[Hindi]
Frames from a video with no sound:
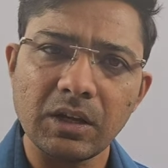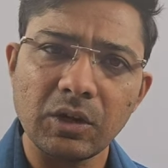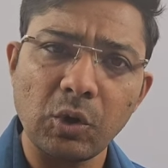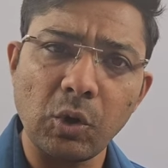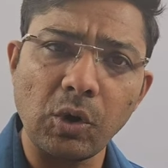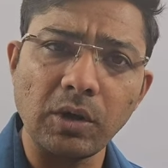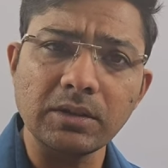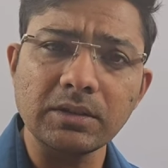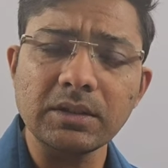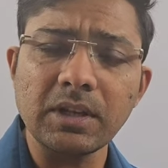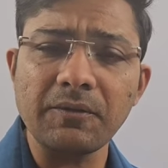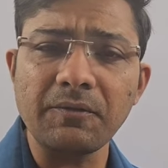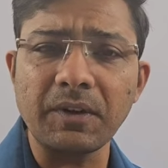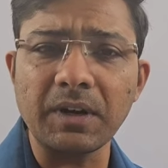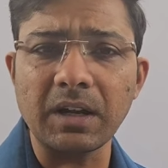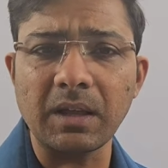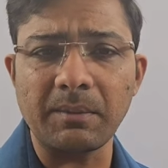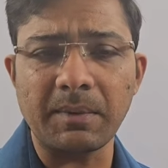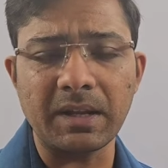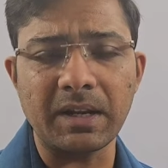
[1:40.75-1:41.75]
कौन सा
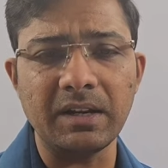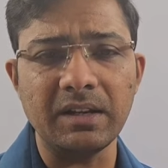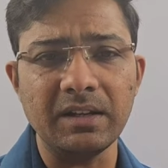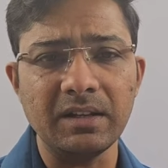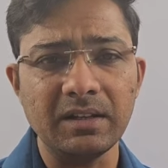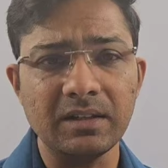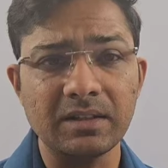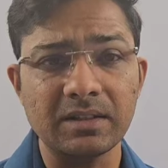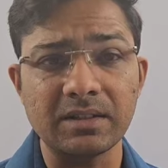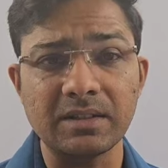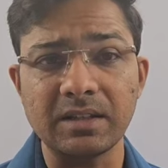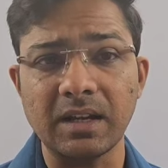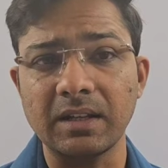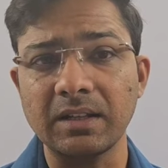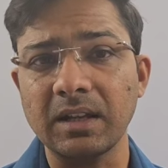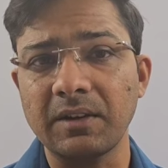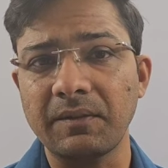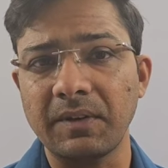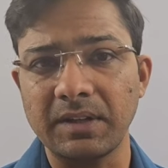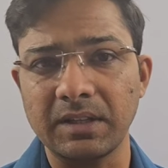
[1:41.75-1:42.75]
फंड हमारे लिए
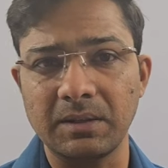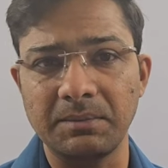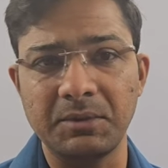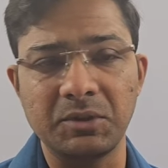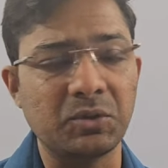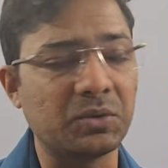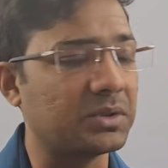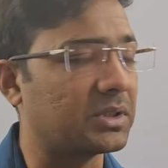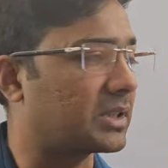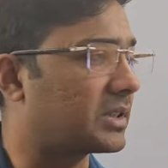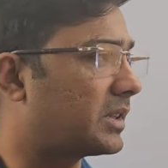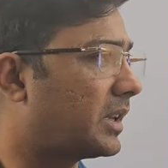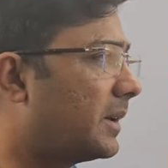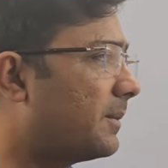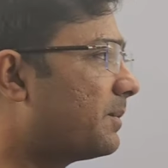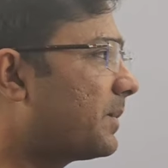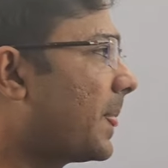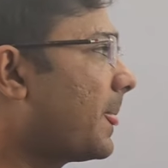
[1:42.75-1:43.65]
ज़्यादा फायदेमंद हो सकता है